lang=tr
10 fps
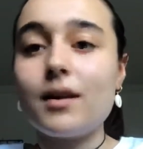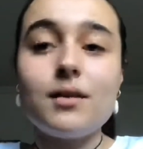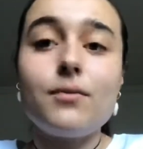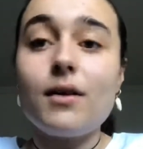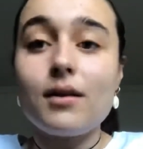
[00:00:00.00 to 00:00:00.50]

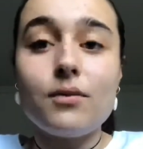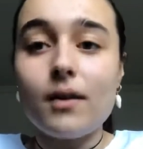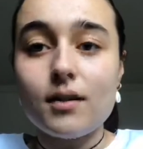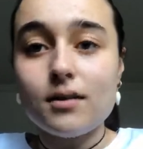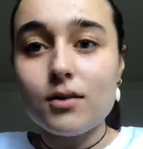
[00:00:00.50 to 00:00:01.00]
ettiği farklı
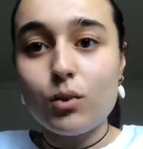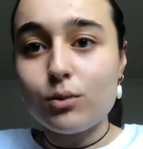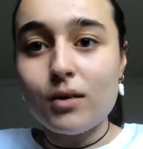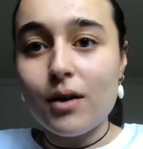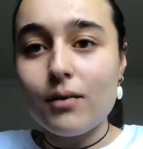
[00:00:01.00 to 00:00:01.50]
farklı
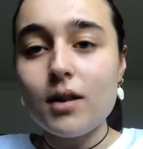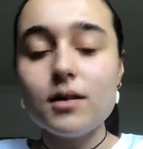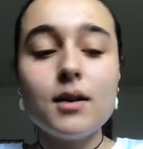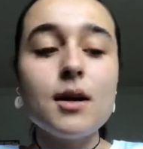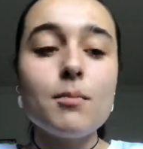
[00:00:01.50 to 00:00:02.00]
konular var.
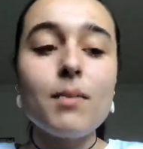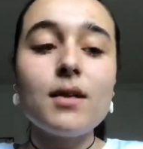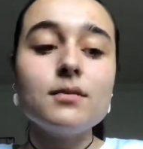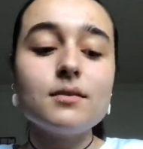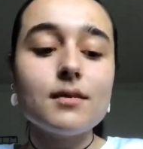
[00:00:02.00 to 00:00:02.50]

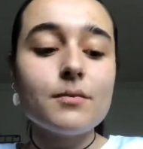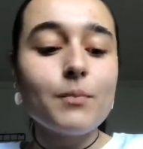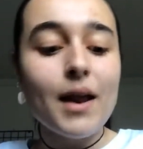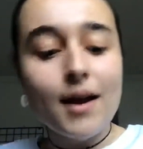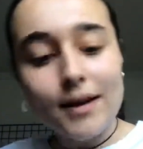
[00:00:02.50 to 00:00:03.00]
Ben
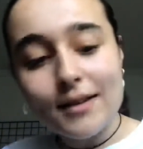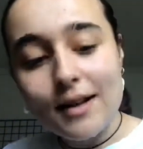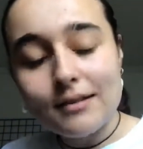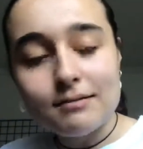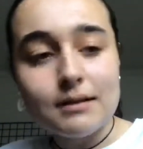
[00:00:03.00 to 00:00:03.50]
merak edilen